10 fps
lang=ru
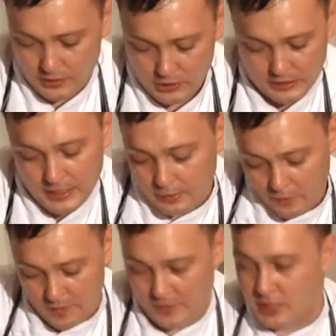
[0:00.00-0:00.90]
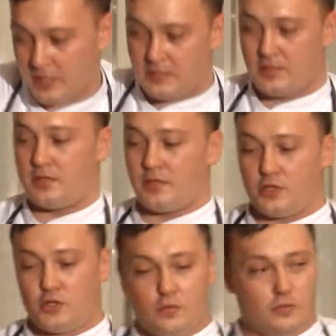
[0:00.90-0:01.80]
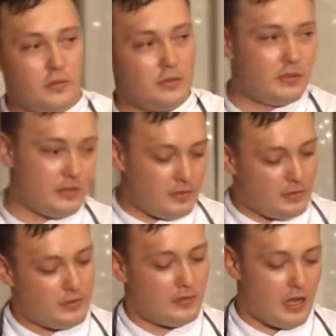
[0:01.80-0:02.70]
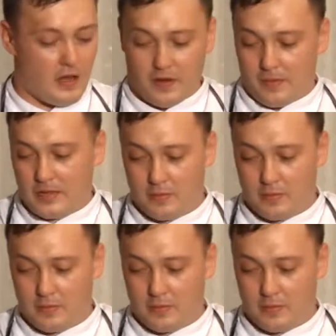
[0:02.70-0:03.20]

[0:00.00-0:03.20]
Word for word: Сейчас картофель пожарится и начнем оформлять